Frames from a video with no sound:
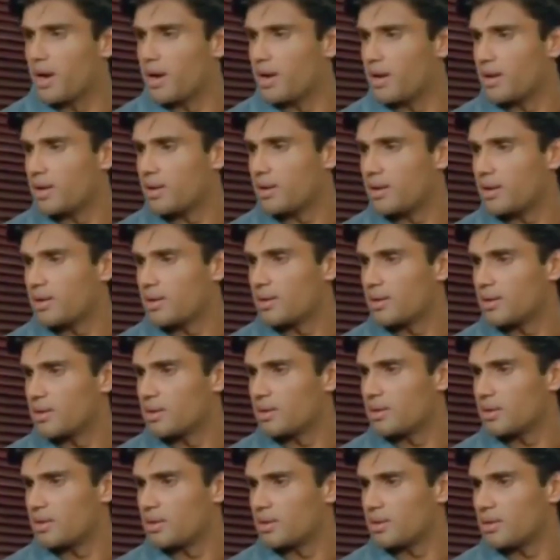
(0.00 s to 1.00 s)
भौजी
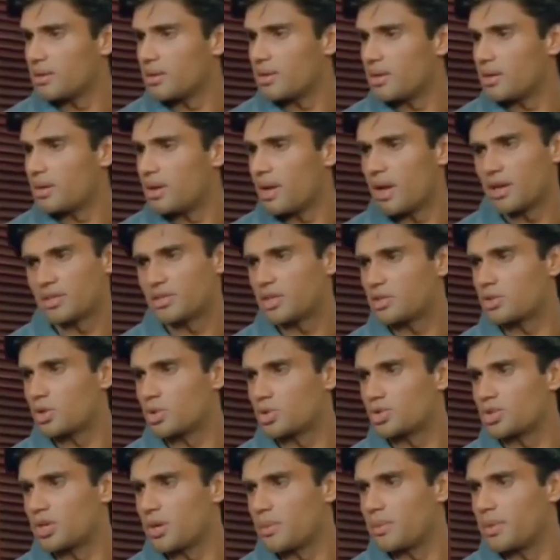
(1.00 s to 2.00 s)
एठ लड़की
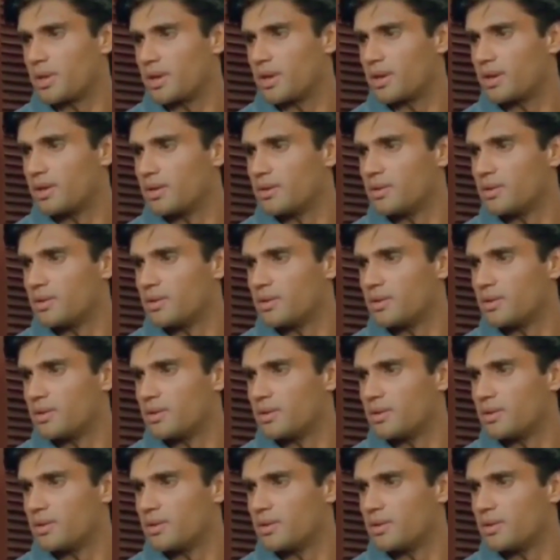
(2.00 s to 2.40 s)
से बहुत प्यार करत